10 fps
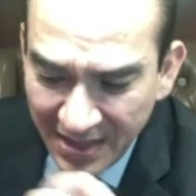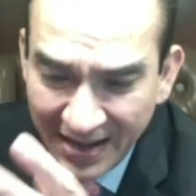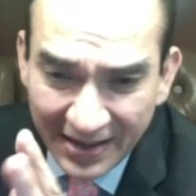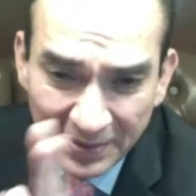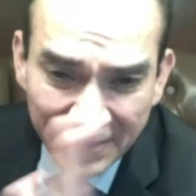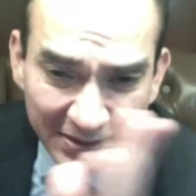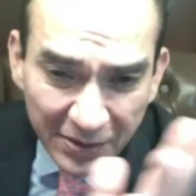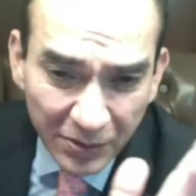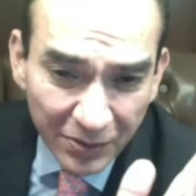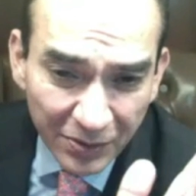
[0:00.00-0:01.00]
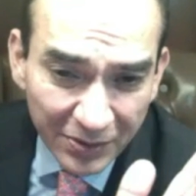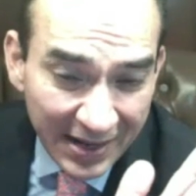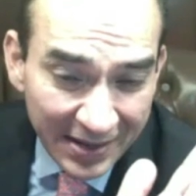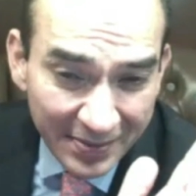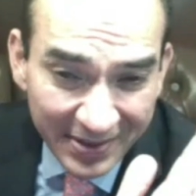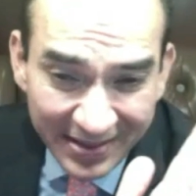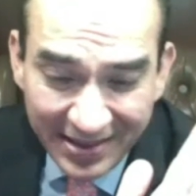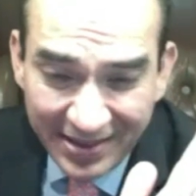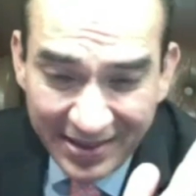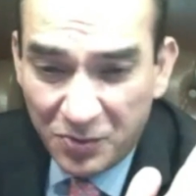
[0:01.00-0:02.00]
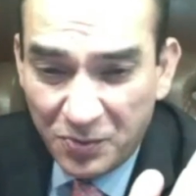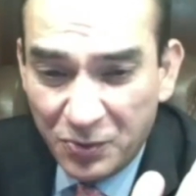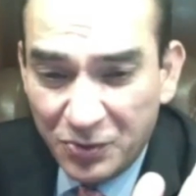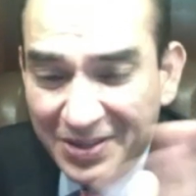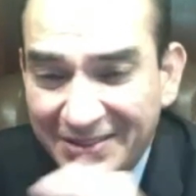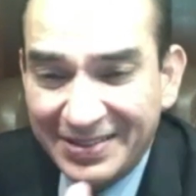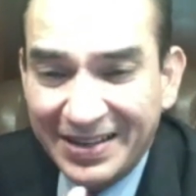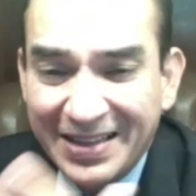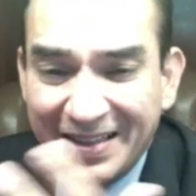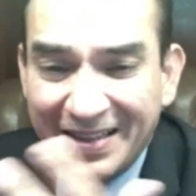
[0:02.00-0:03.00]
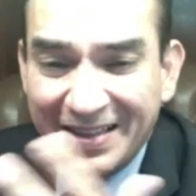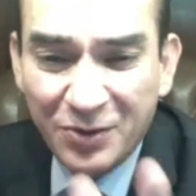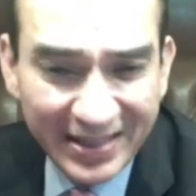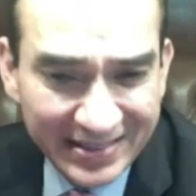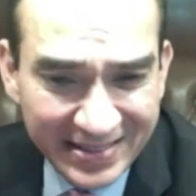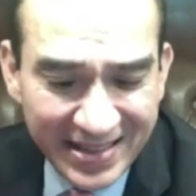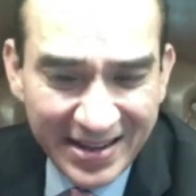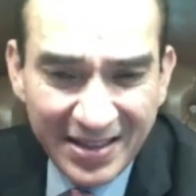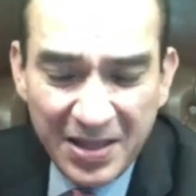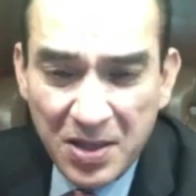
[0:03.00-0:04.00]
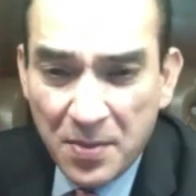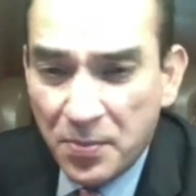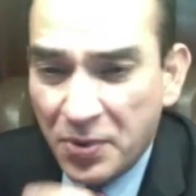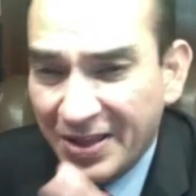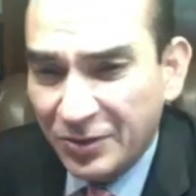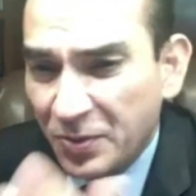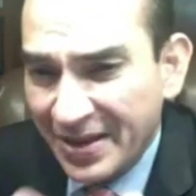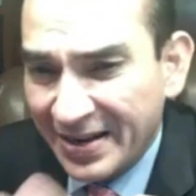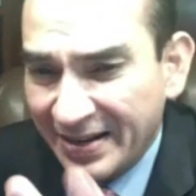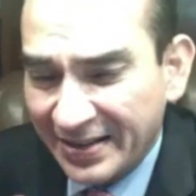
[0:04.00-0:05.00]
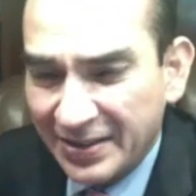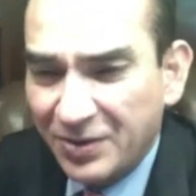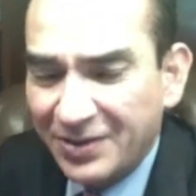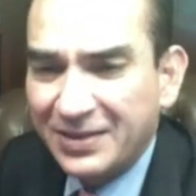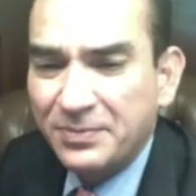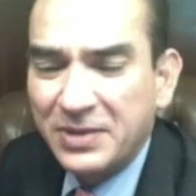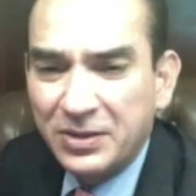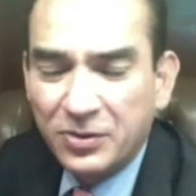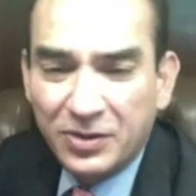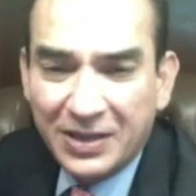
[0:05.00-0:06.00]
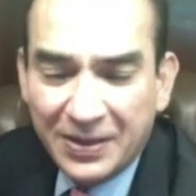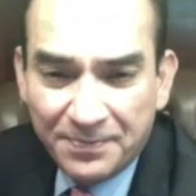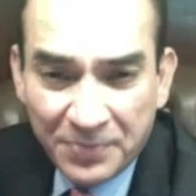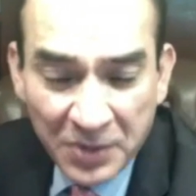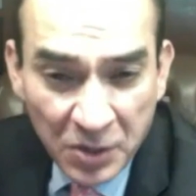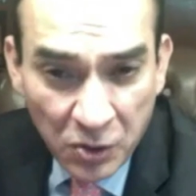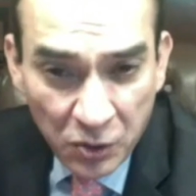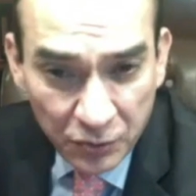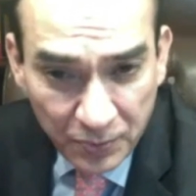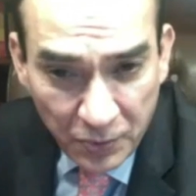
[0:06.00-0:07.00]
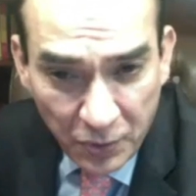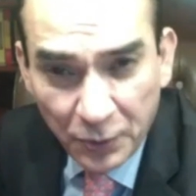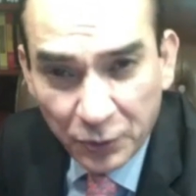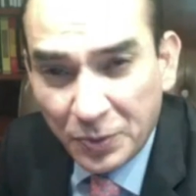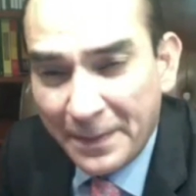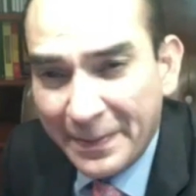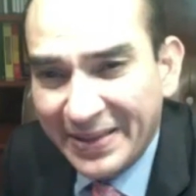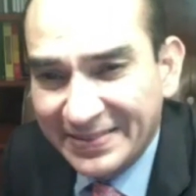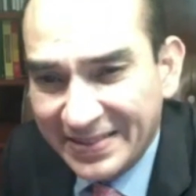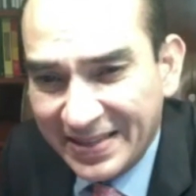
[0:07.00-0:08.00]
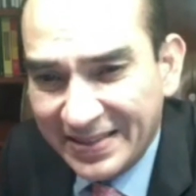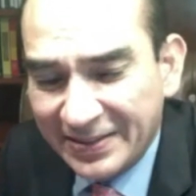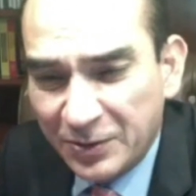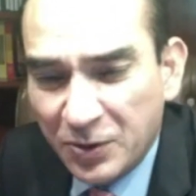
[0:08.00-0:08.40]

al arbitrio ni a la libertad de todo mundo de acercar a quien lo que quisiera, porque esto va a reiterar en detrimento de los propios pacientes.